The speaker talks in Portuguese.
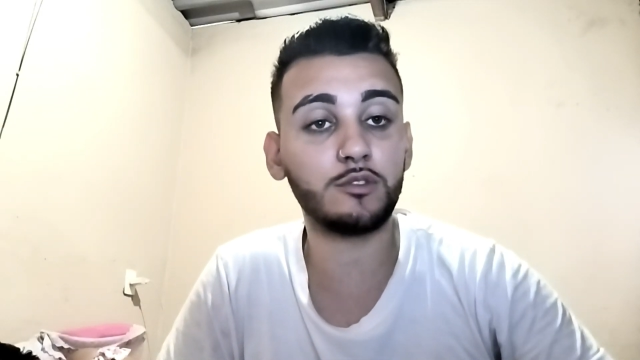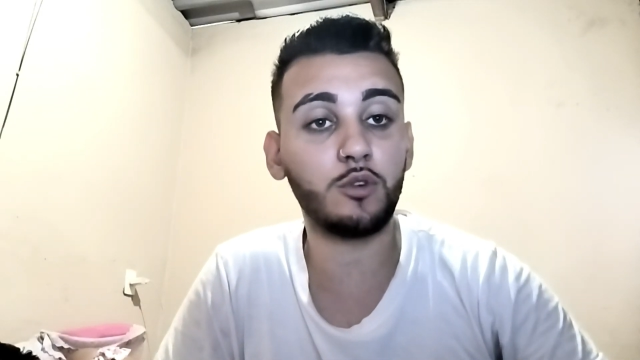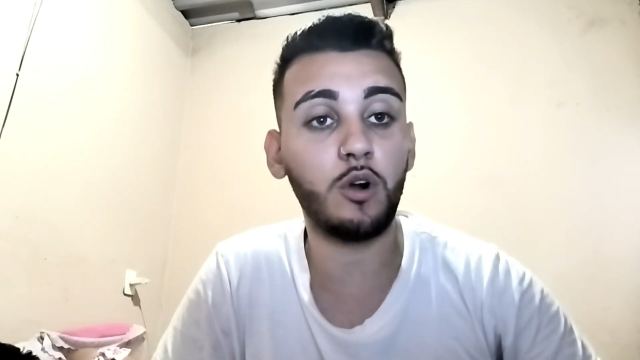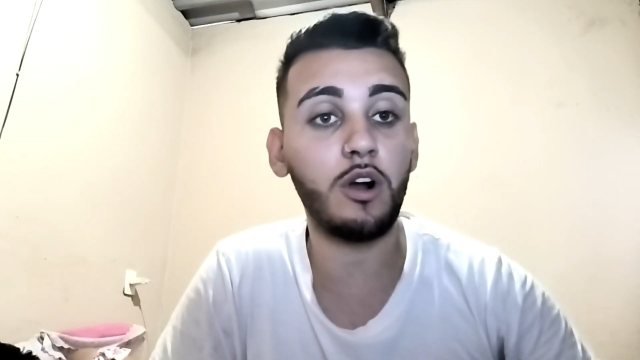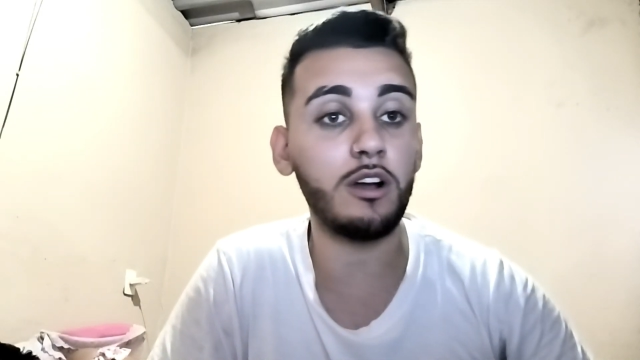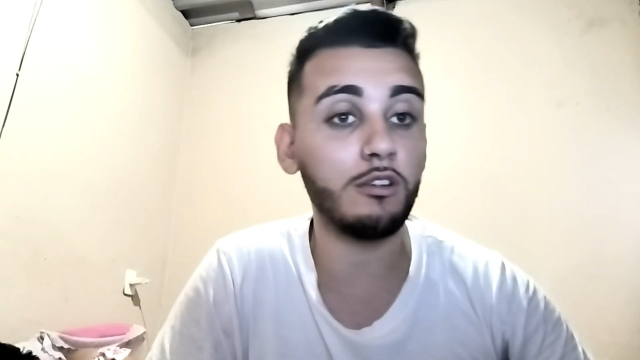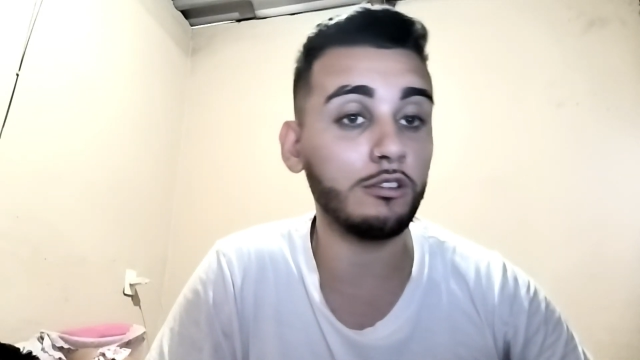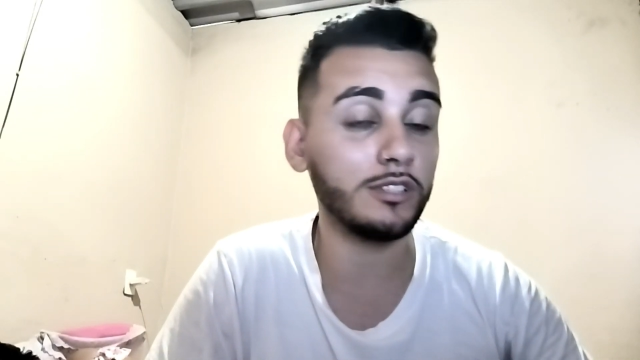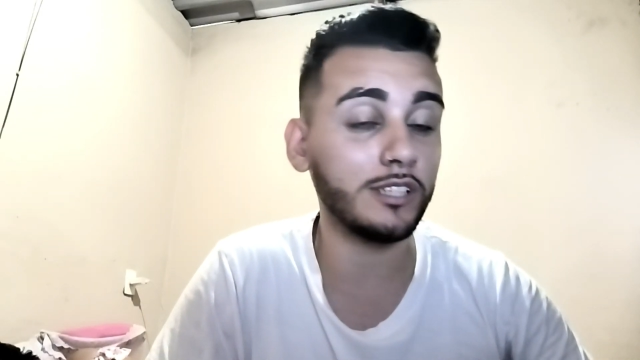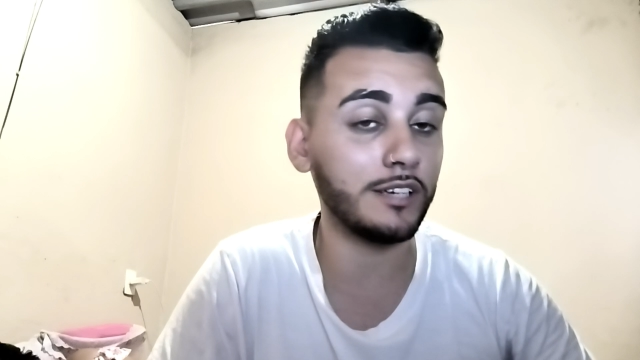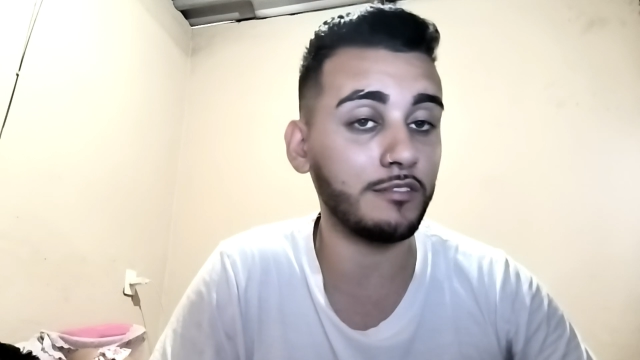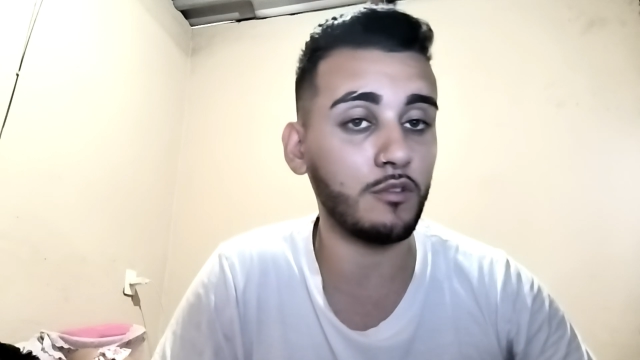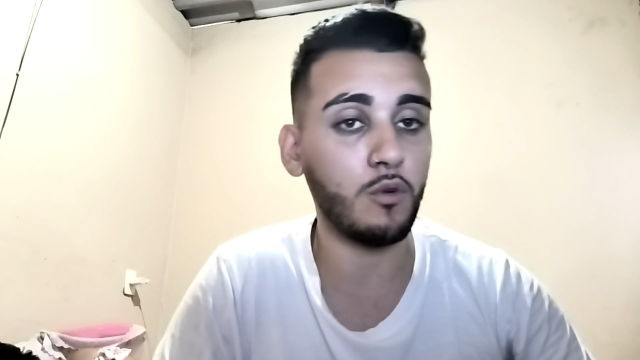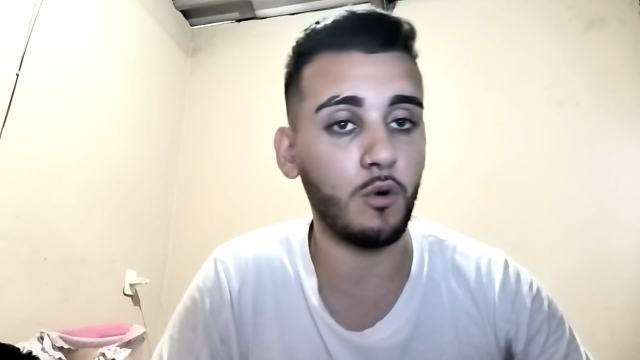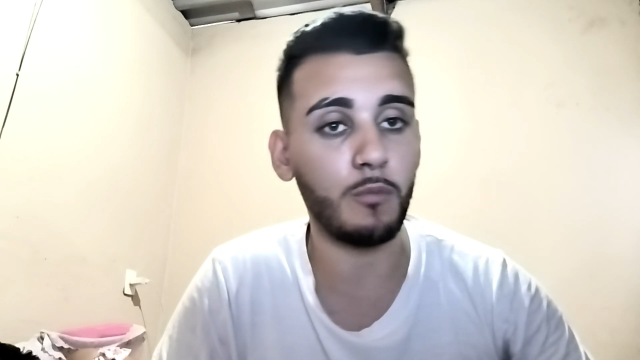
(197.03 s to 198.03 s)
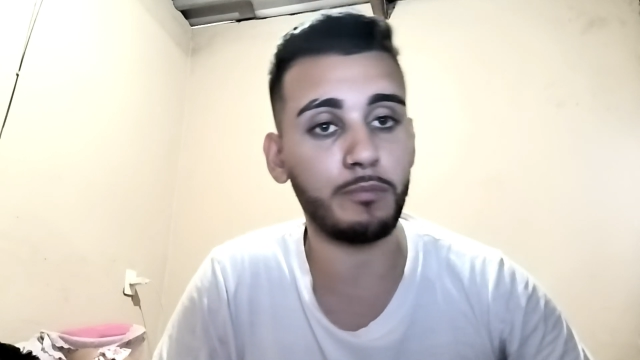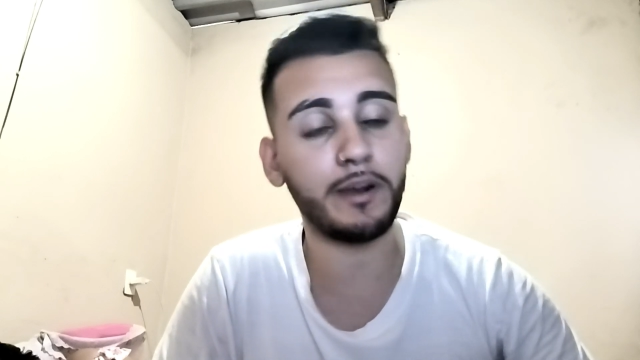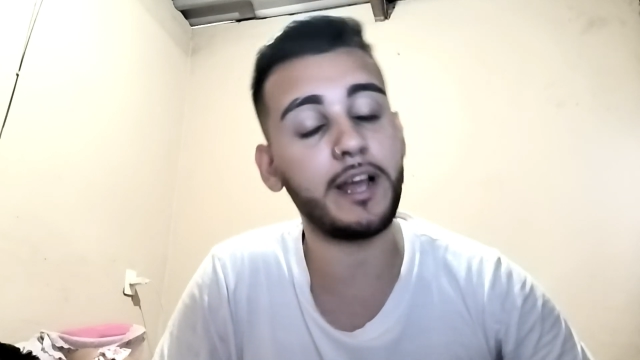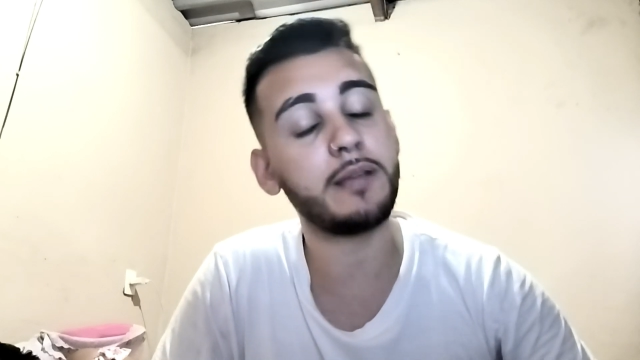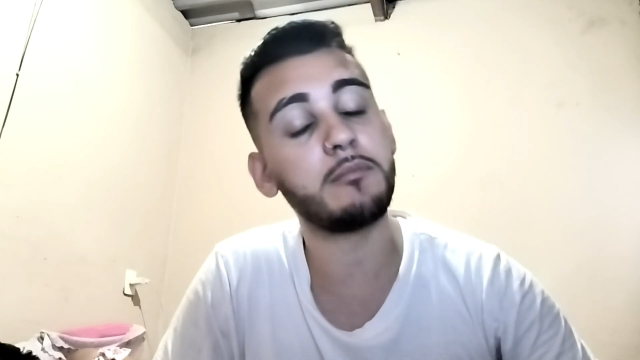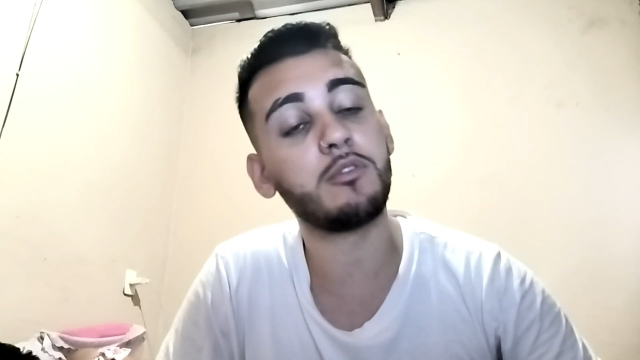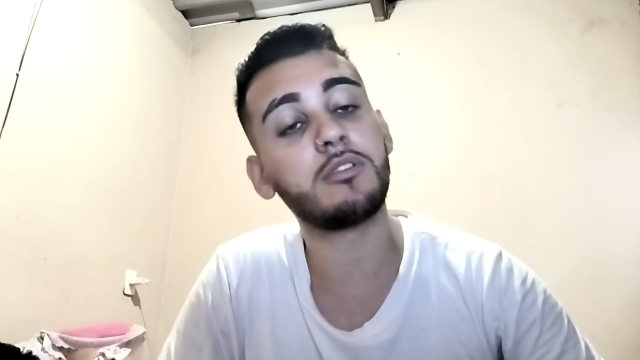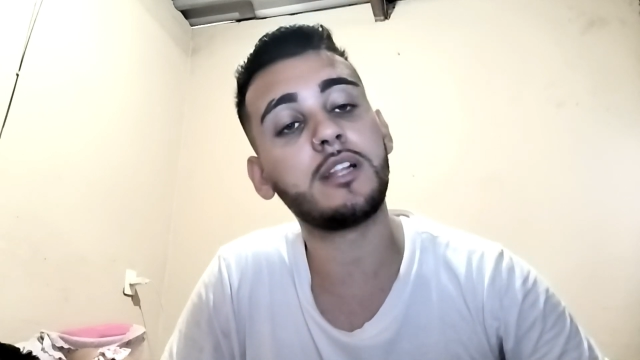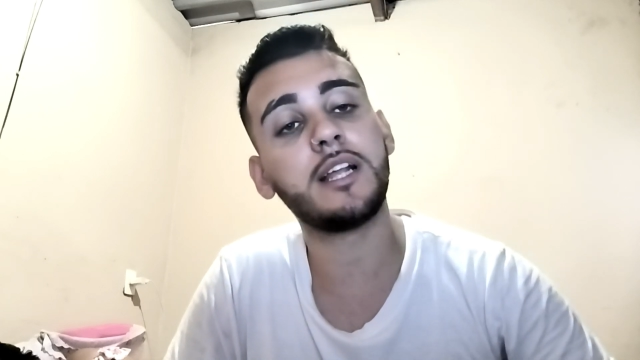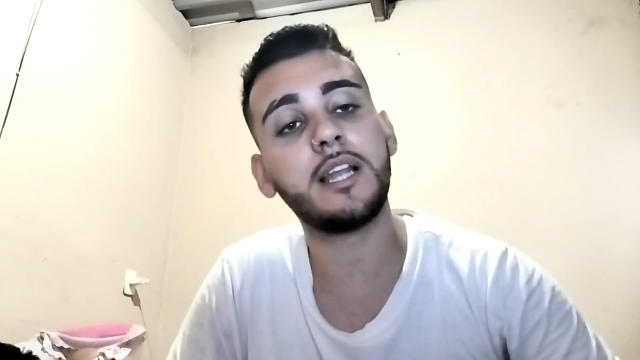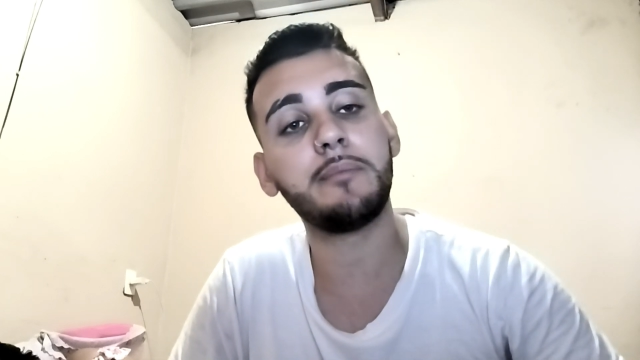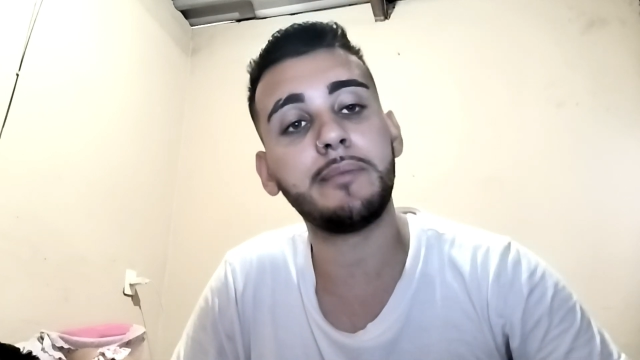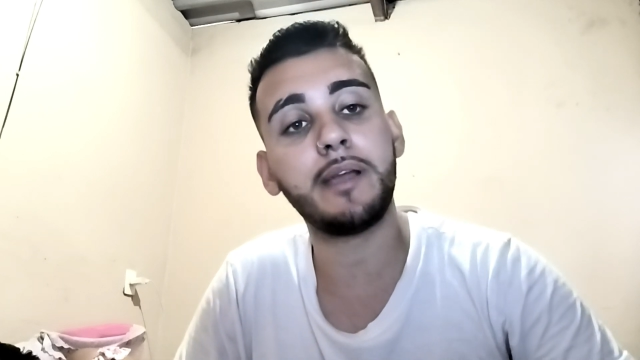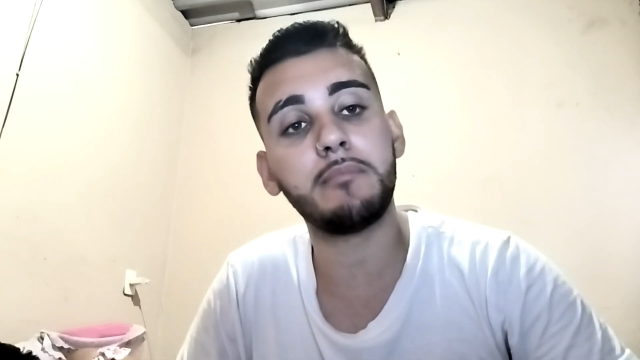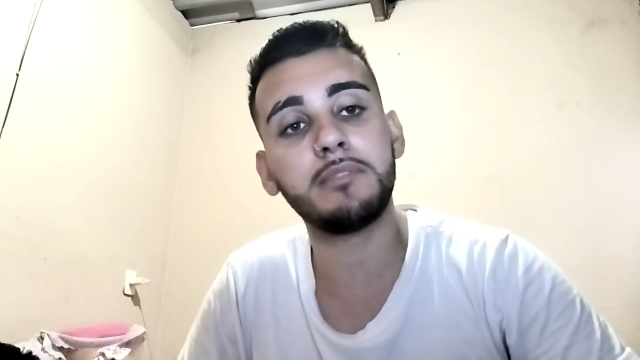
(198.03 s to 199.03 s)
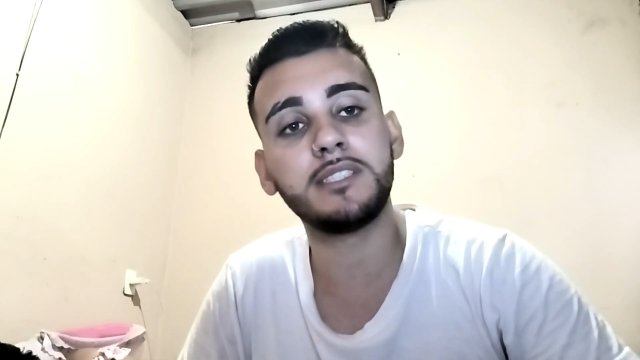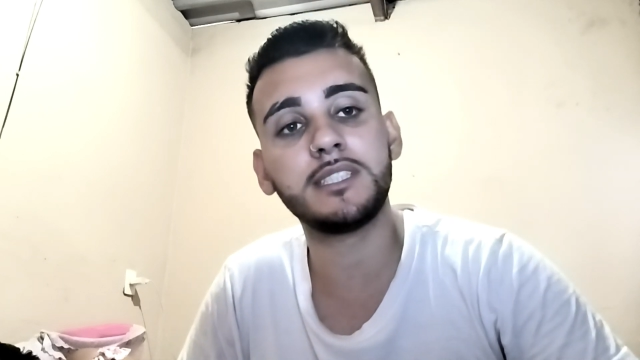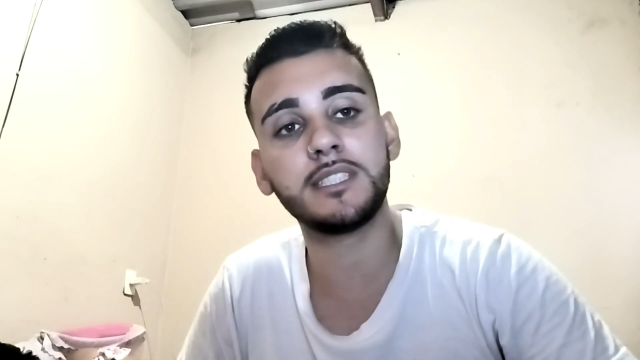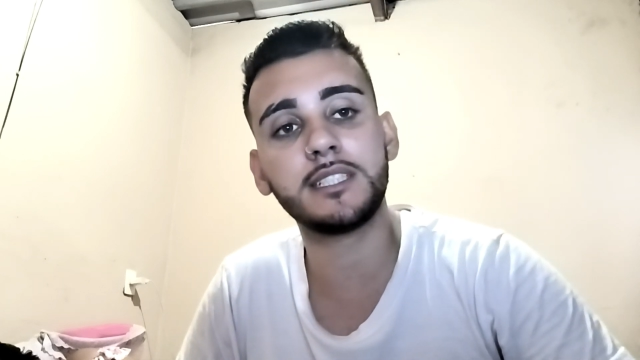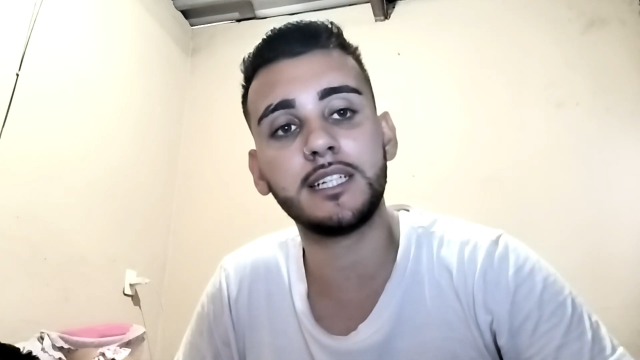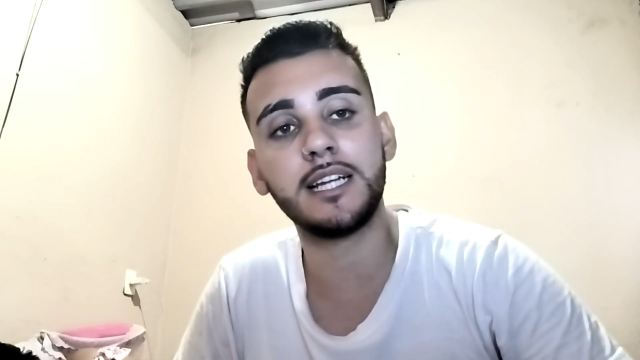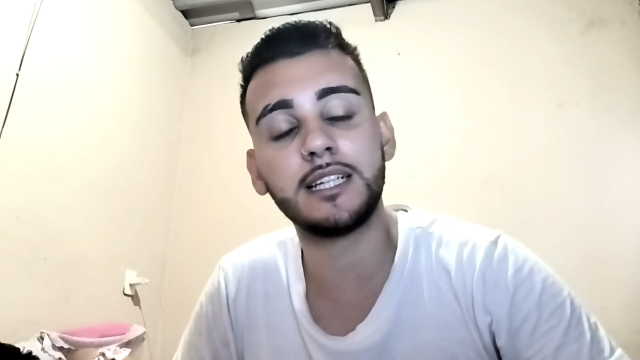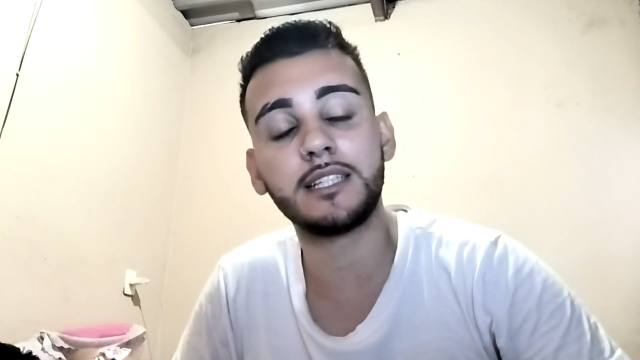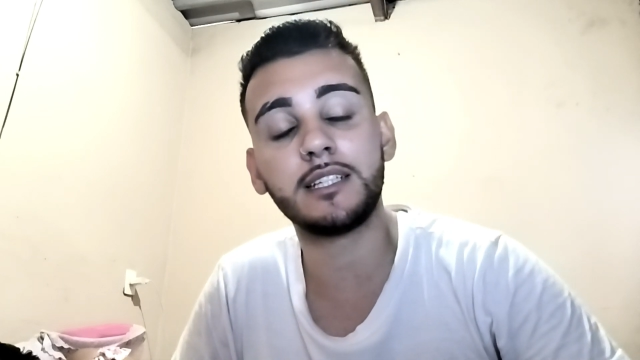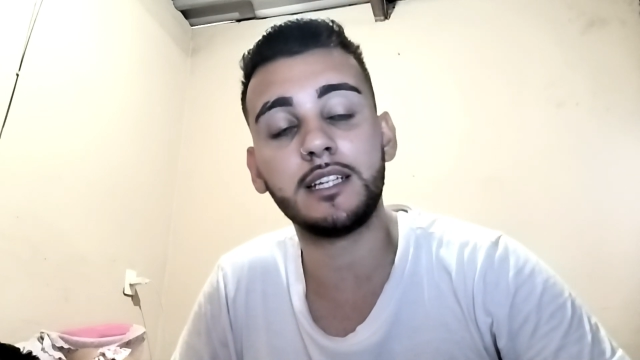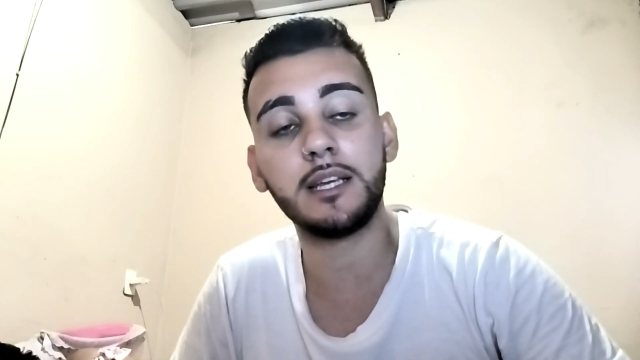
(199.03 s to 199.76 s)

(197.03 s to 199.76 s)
qual eu devo comprar e montar na minha bicicleta.